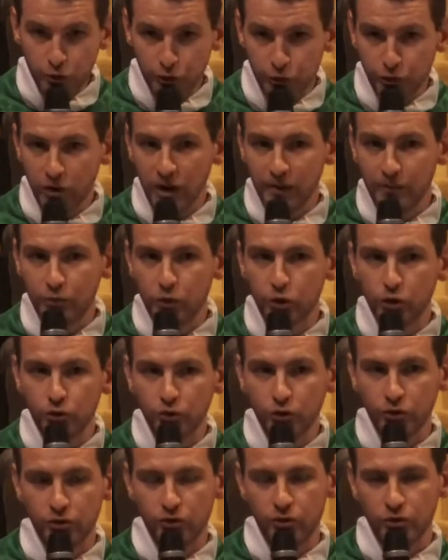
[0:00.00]
fois pour
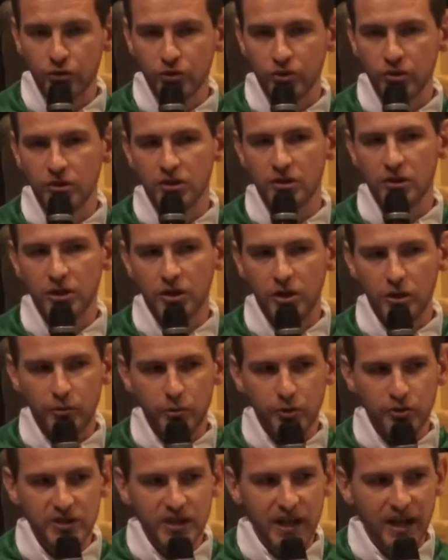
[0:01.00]
toutes, comme
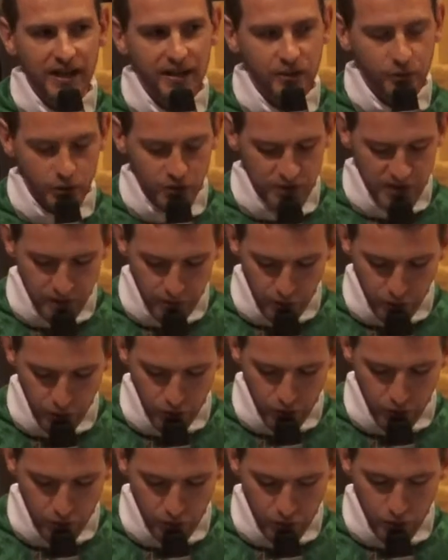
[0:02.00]
le dit la lettre aux Hébreux,
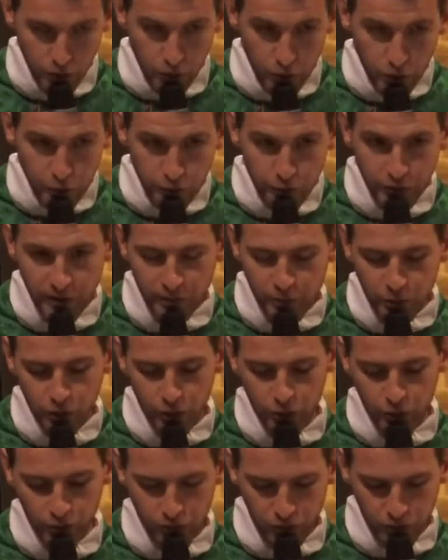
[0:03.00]
une fois pour
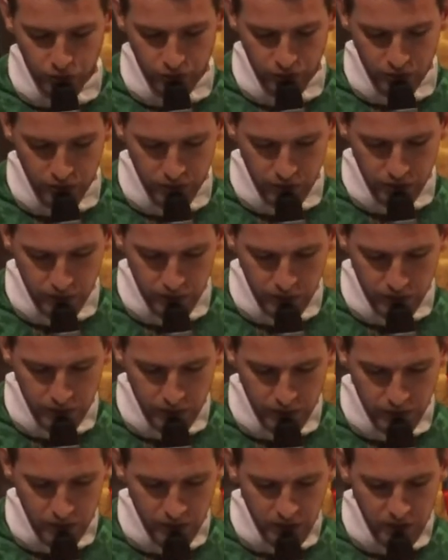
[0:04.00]
toutes.
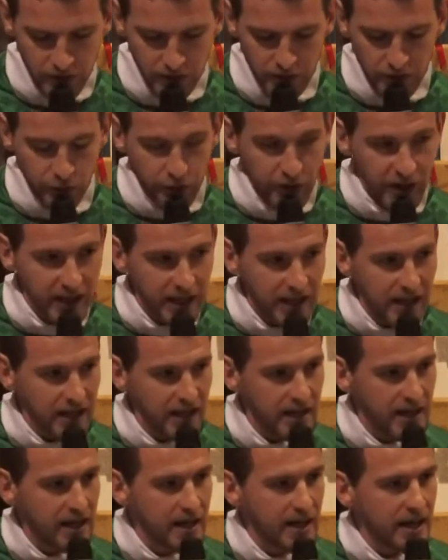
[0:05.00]
Vous voyez
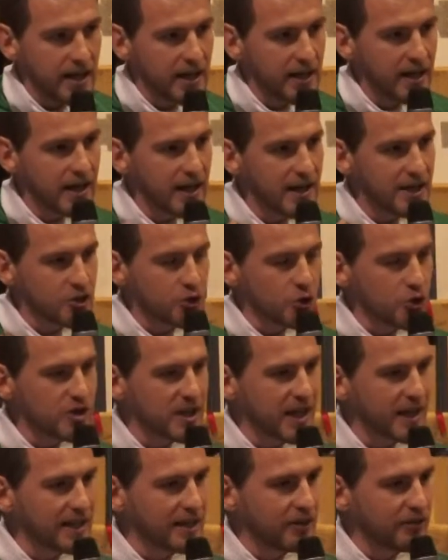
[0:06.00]
Et ce
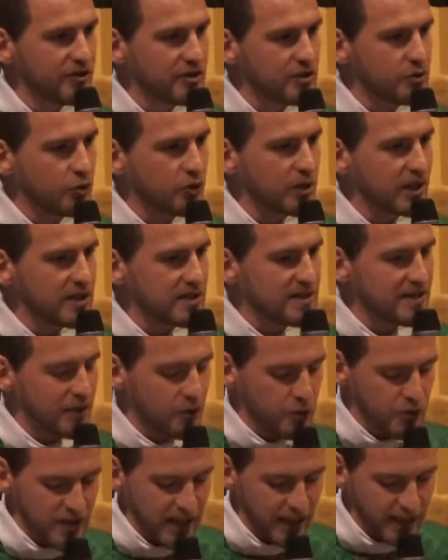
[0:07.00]
sacrifice du Christ, c'est le
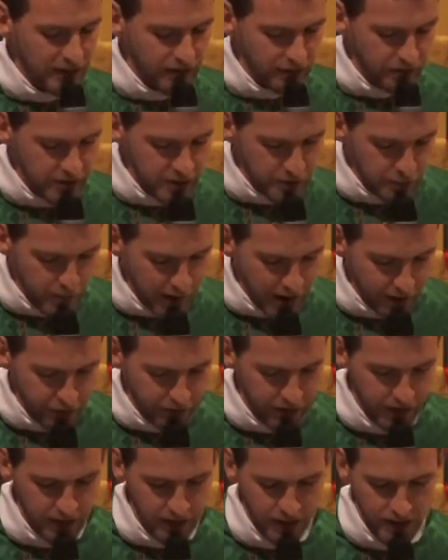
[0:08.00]
sacrifice
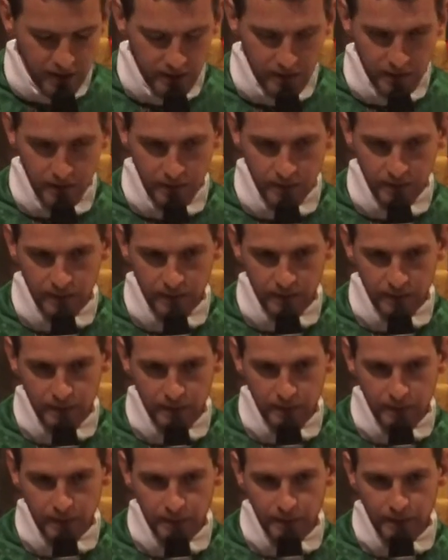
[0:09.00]
parfait.
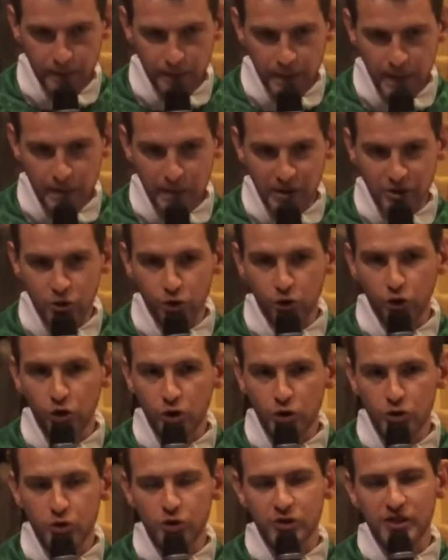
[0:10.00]
Parce que dans
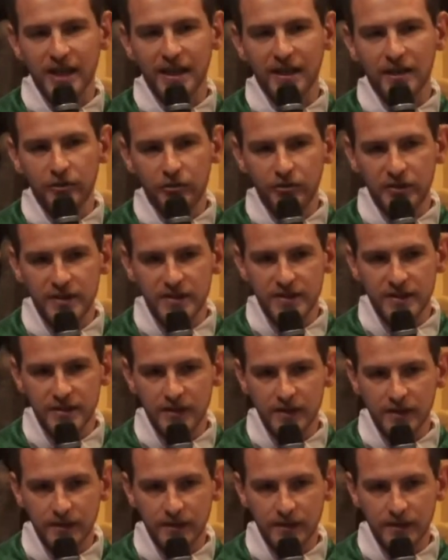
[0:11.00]
ce sacrifice,